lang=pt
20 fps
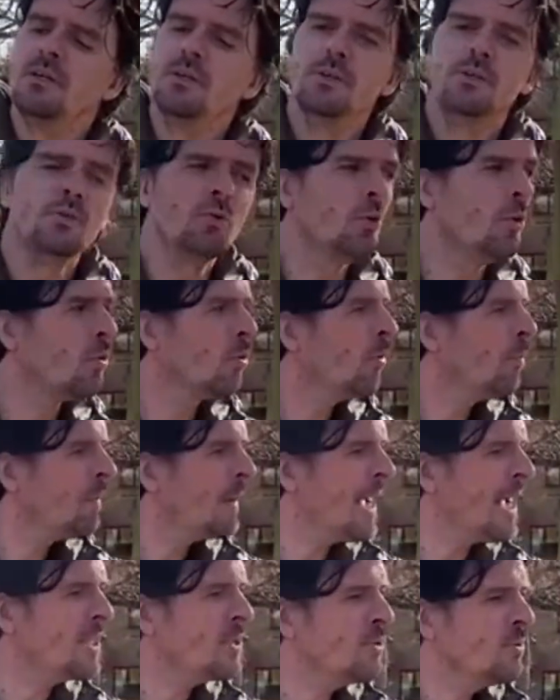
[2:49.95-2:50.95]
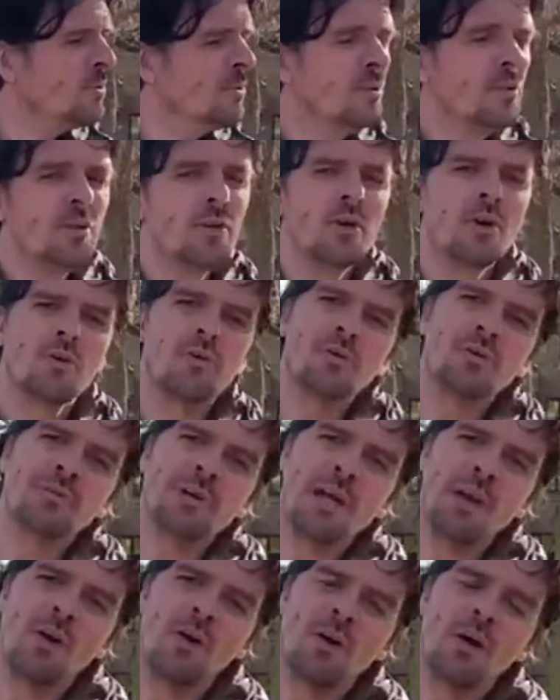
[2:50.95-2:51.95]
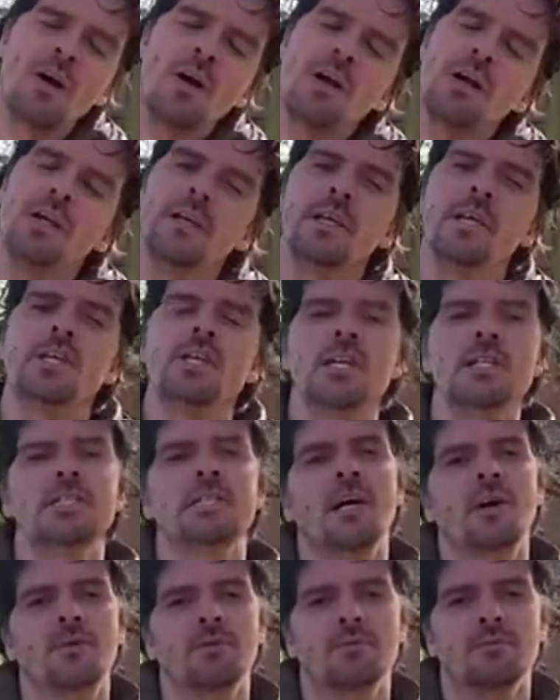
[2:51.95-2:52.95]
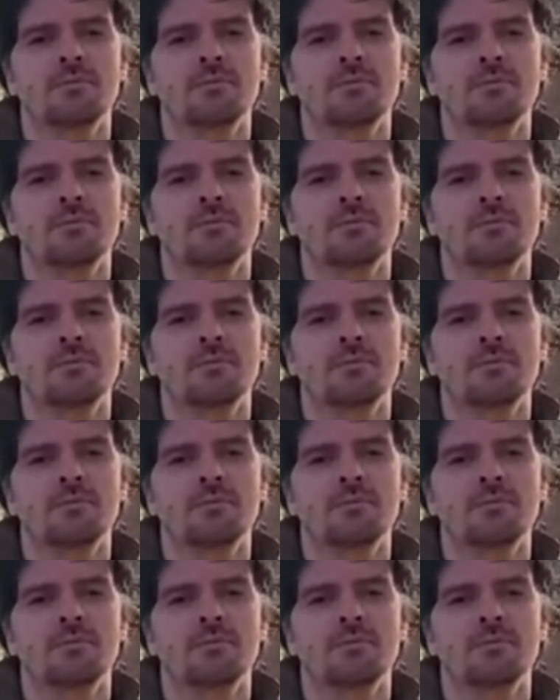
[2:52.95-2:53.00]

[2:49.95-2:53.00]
No longo prazo, com valor e gestão.